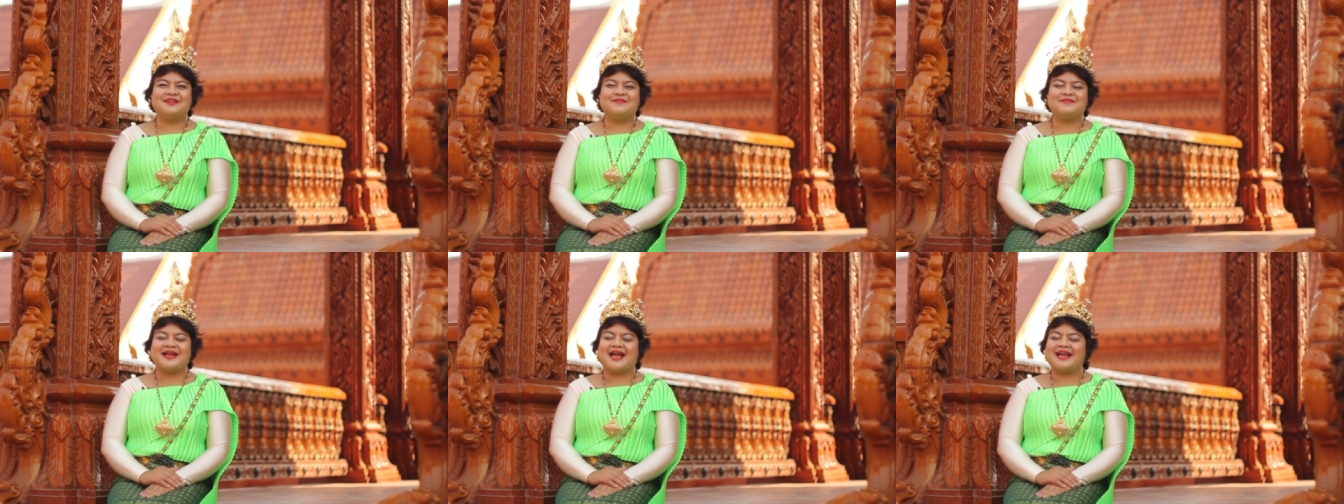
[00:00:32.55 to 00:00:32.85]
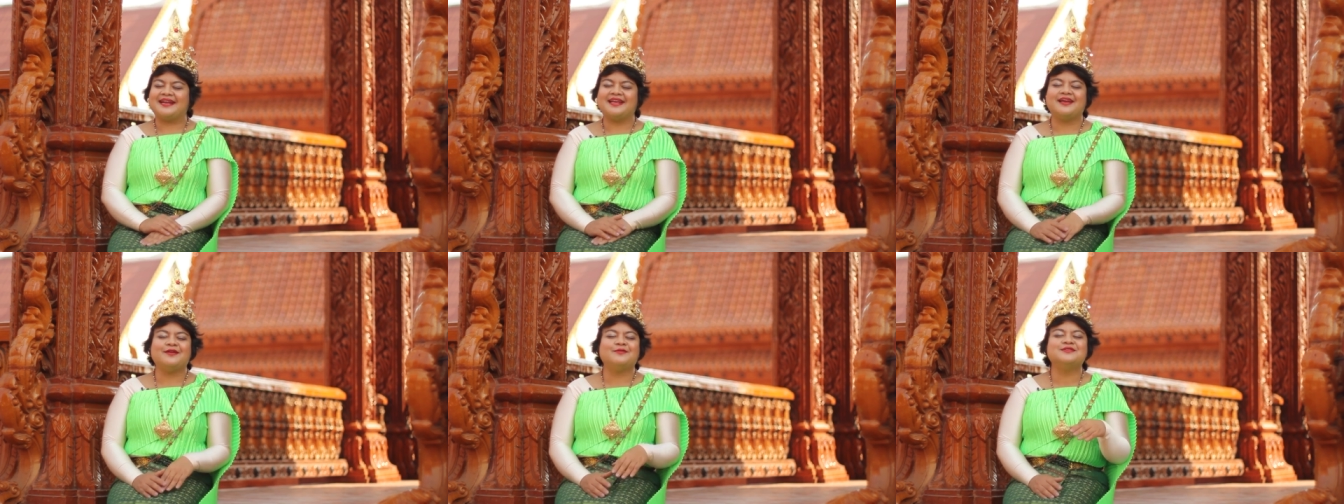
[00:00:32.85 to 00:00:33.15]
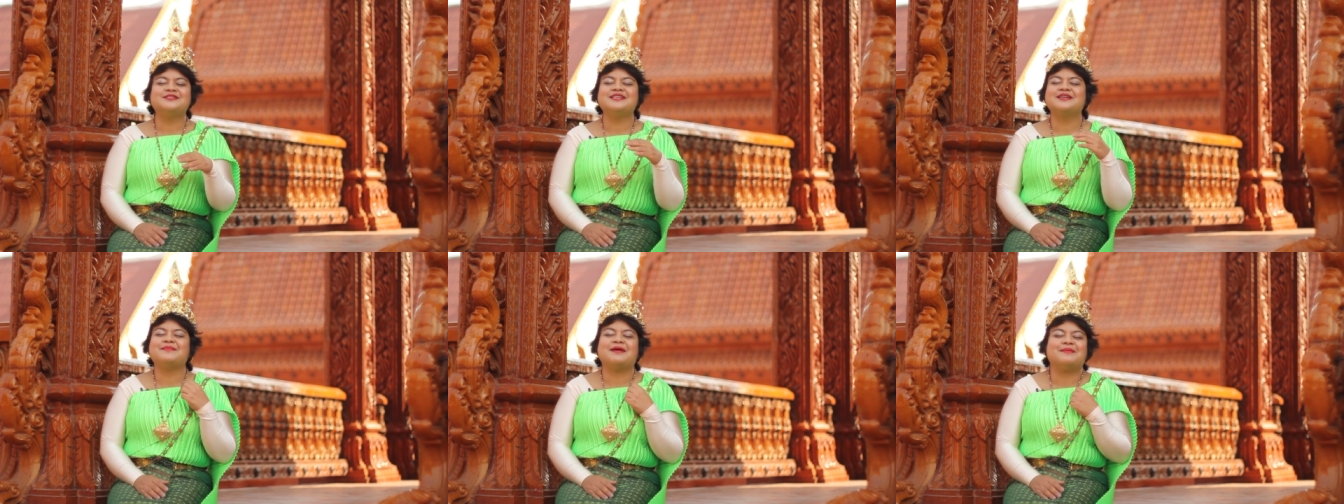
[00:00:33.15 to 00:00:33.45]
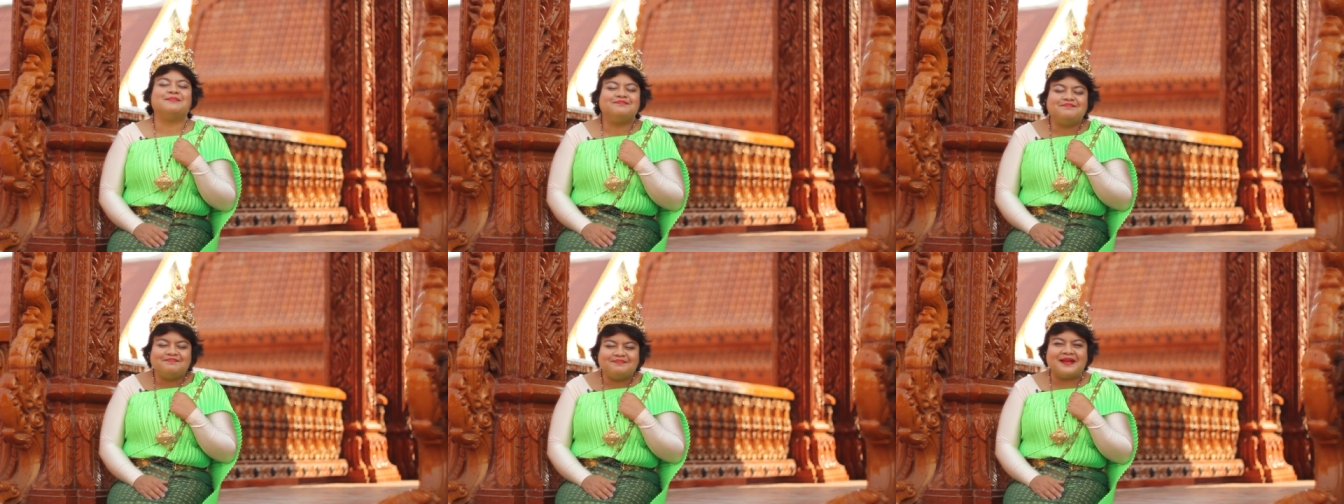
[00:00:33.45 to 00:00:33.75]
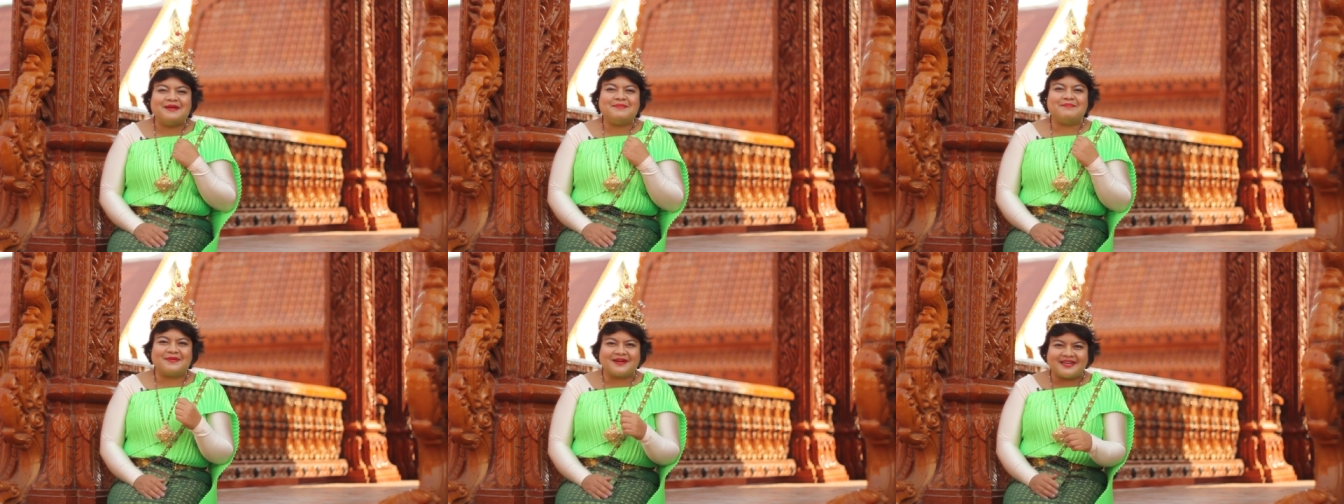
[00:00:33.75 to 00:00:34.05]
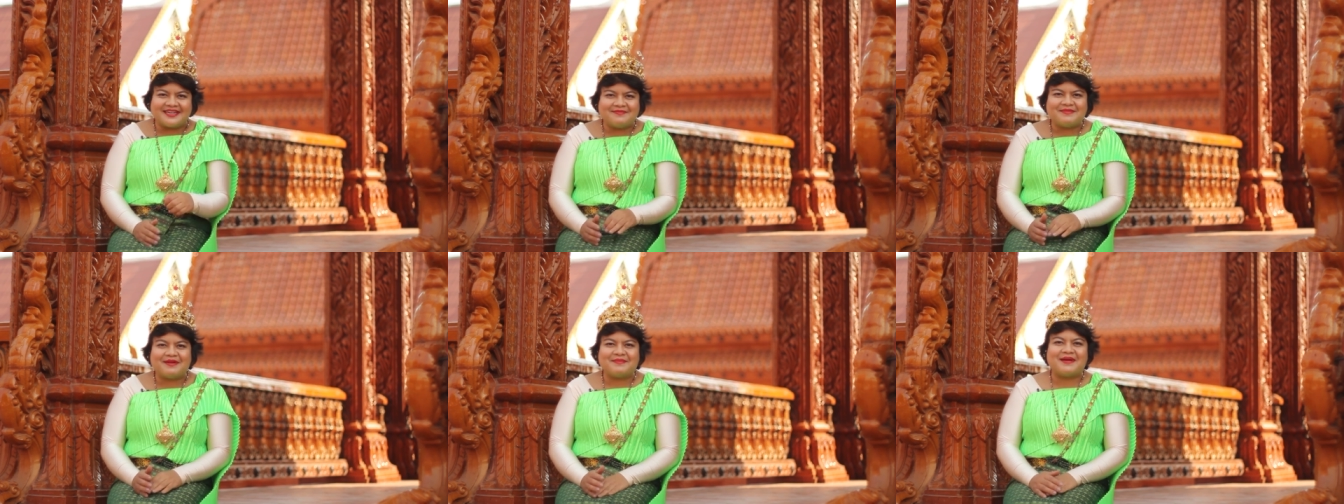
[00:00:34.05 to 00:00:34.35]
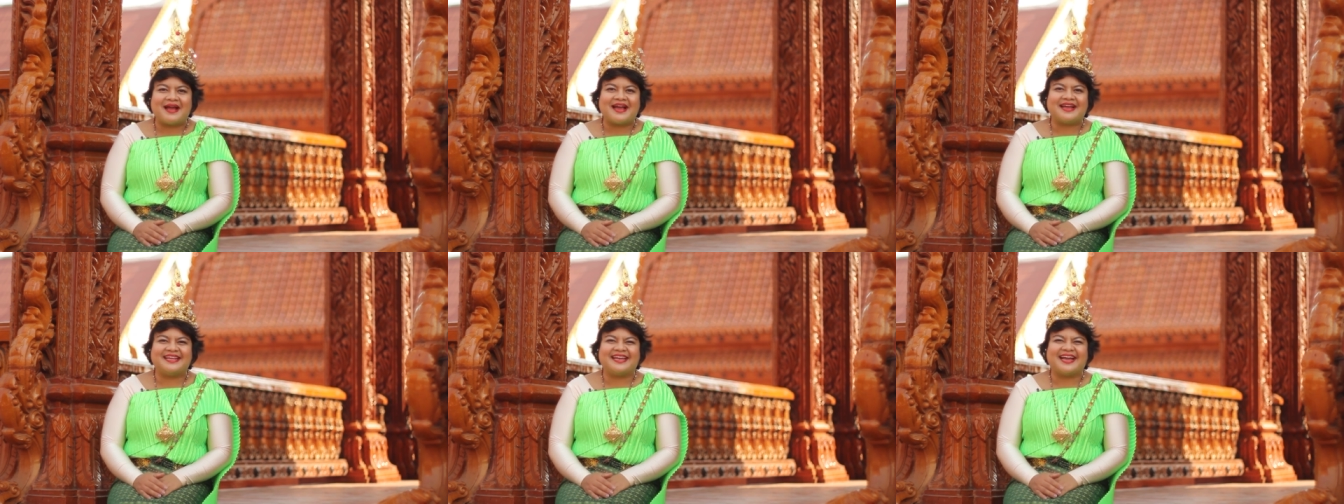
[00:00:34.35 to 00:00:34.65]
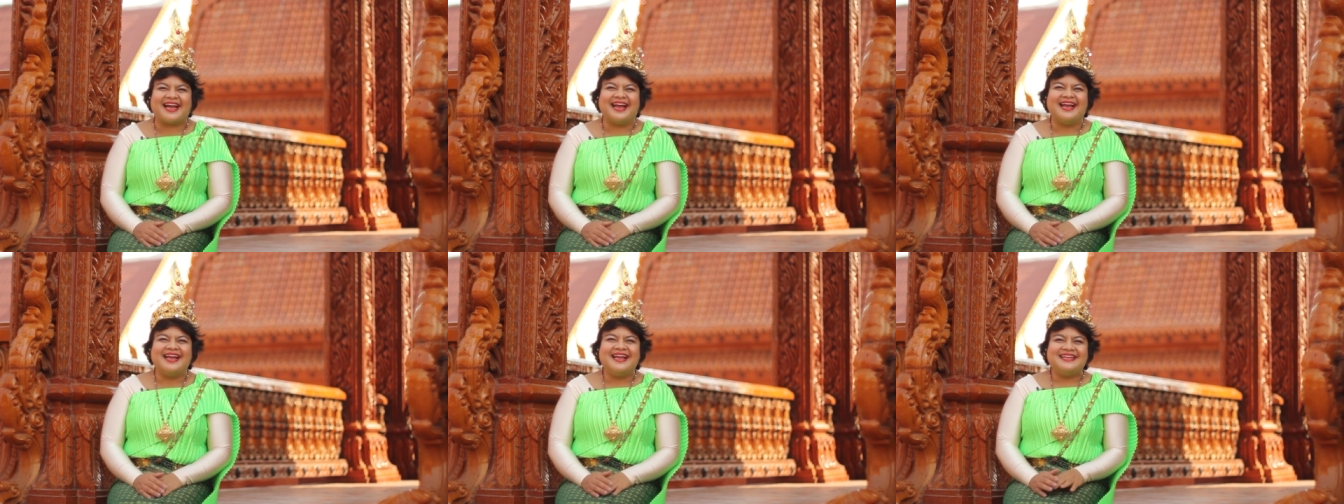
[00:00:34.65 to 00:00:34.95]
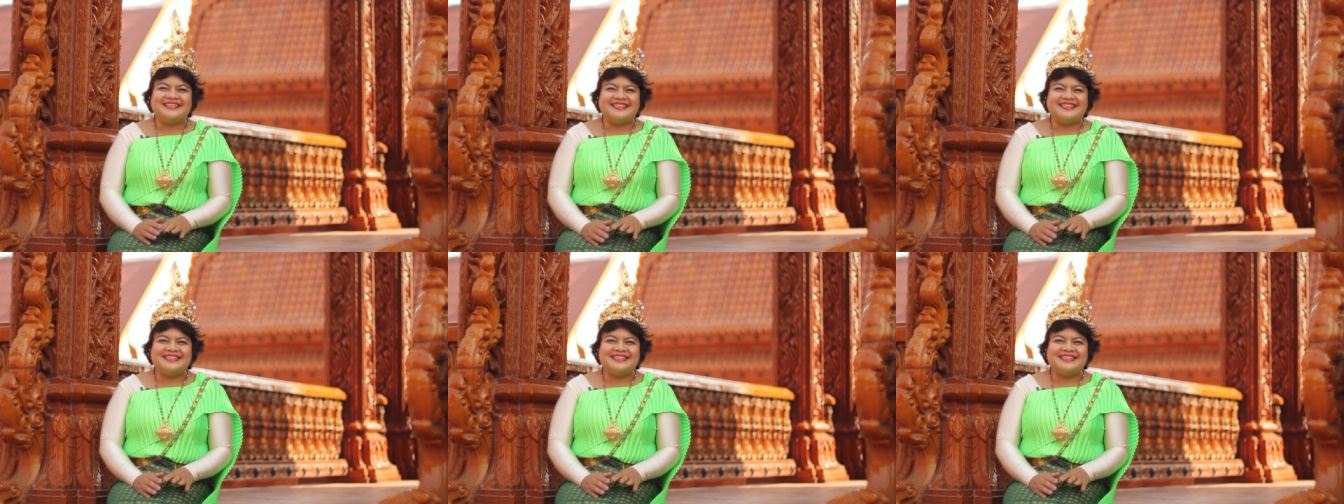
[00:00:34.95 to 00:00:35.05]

ทีมงานเนี่ยรู้สึกแบบเป็นเปลื่มมาก ๆเลยค่ะ